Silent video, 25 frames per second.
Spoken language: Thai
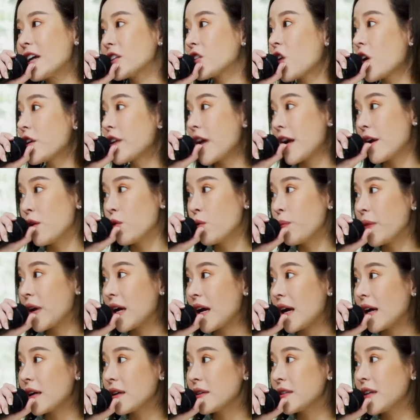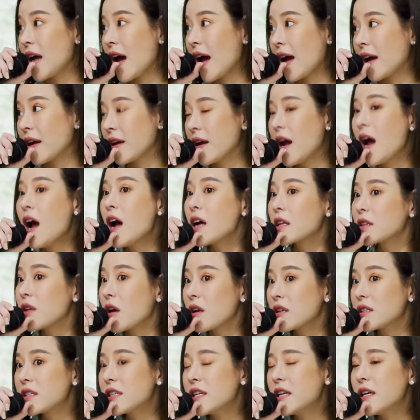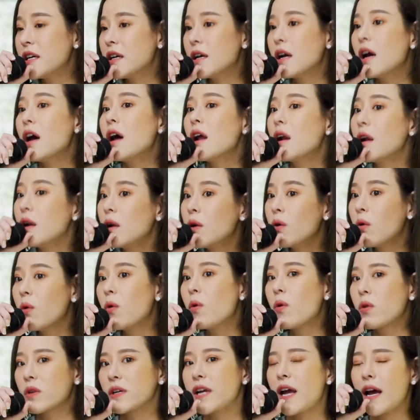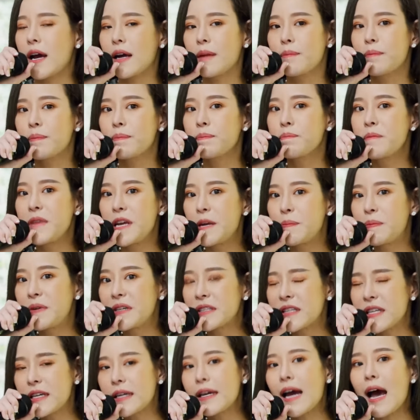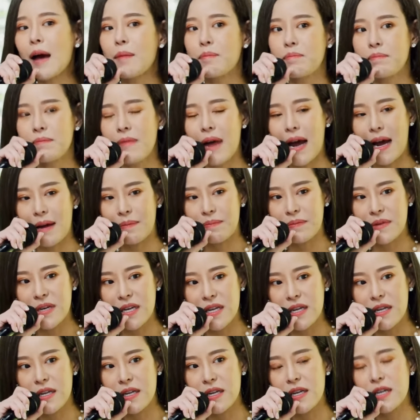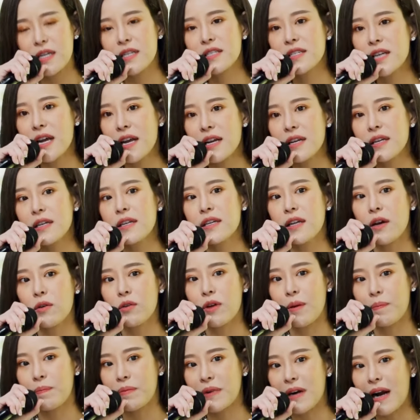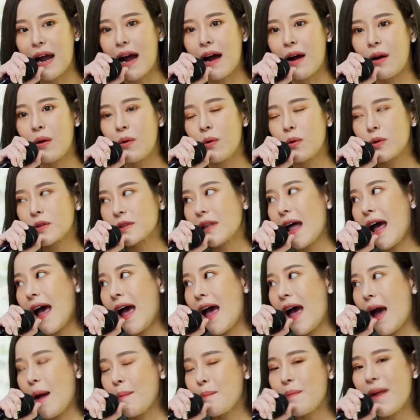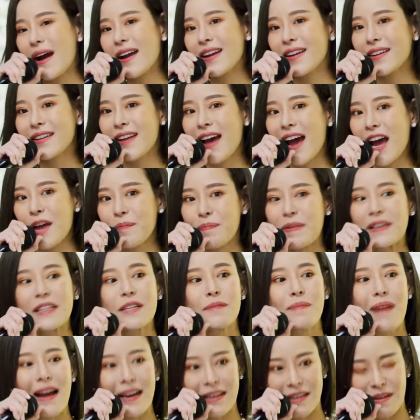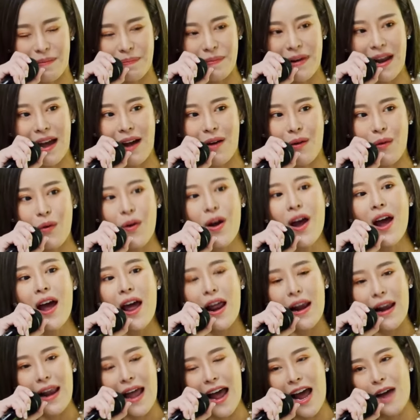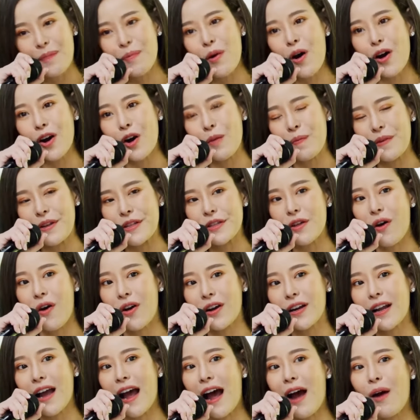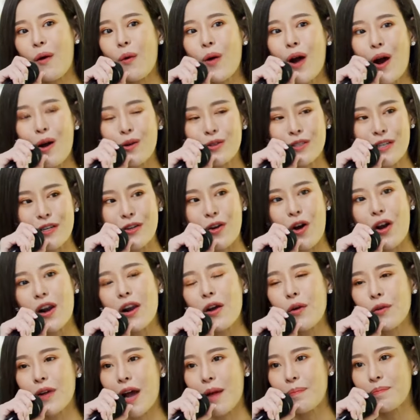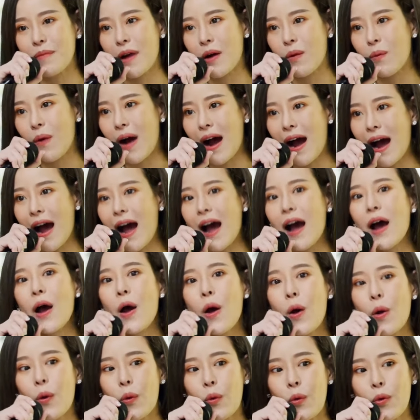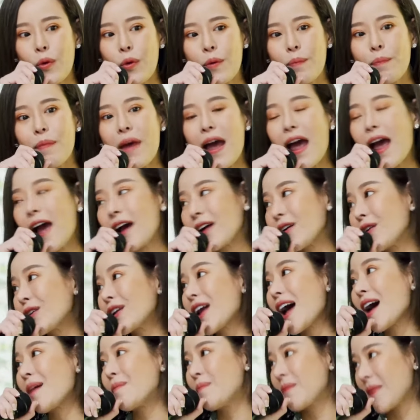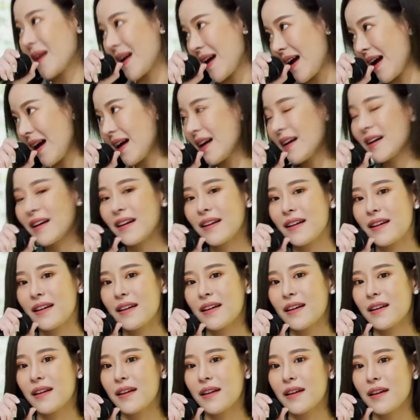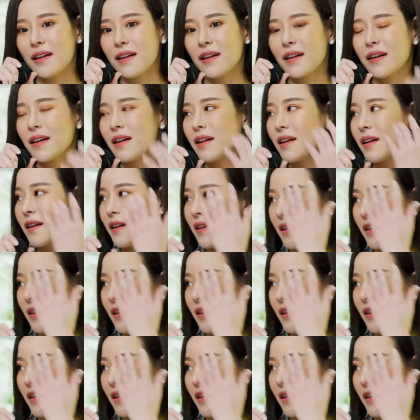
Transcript: ยตอนไหนรู้ไหมคะยายตอนที่ลูกเนี่ยมีพฤติกรรมแบบนี้เช่นเดียวกับเราแต่ไม่ได้ปฏิบัติกับเราและพอเราไปสอนเขาเขาจะย้อนเรากลับมาว่าคุณแม่ก็ทำค่ะนั่นแหละเจ็บปวด